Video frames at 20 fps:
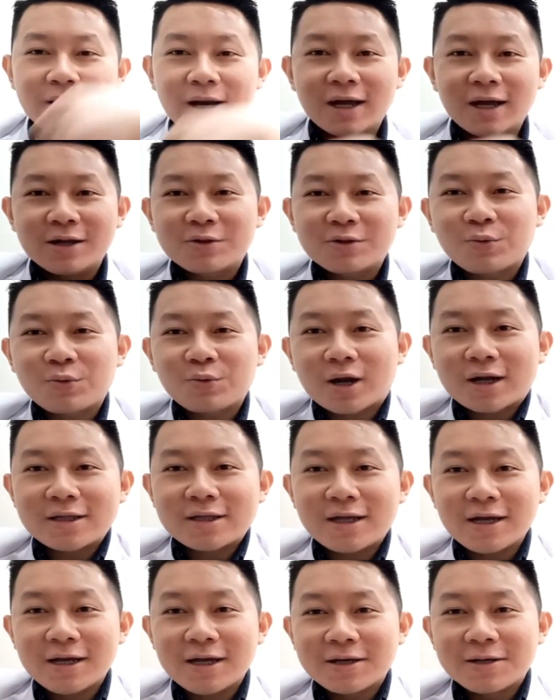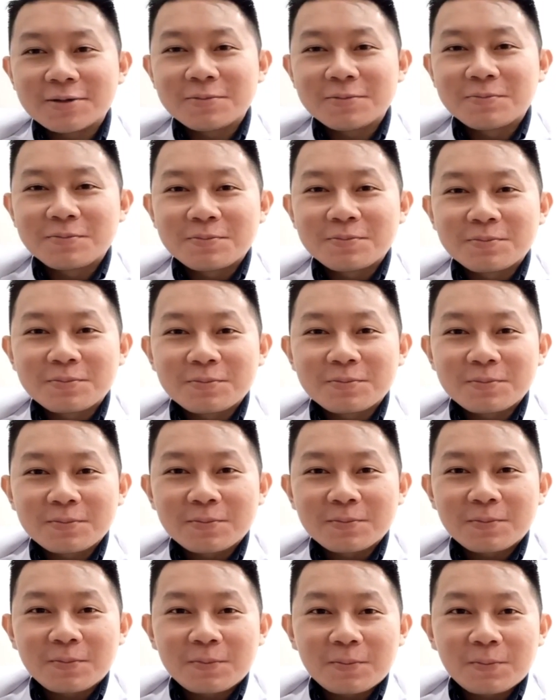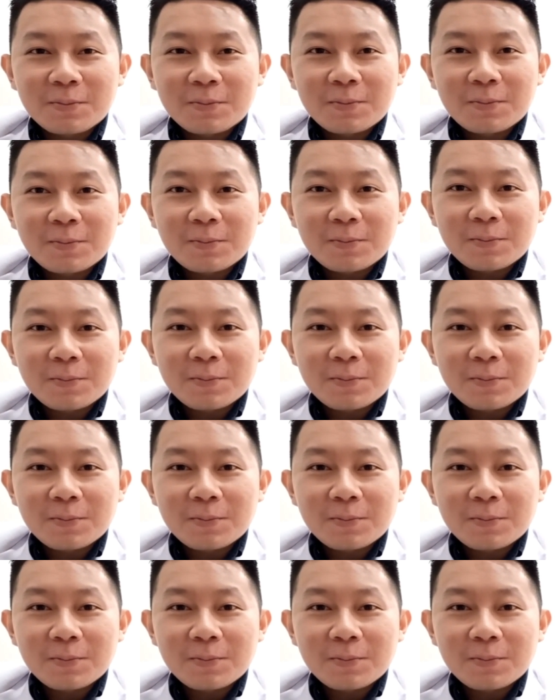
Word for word: Maaf, memang ada suaranya halo dokter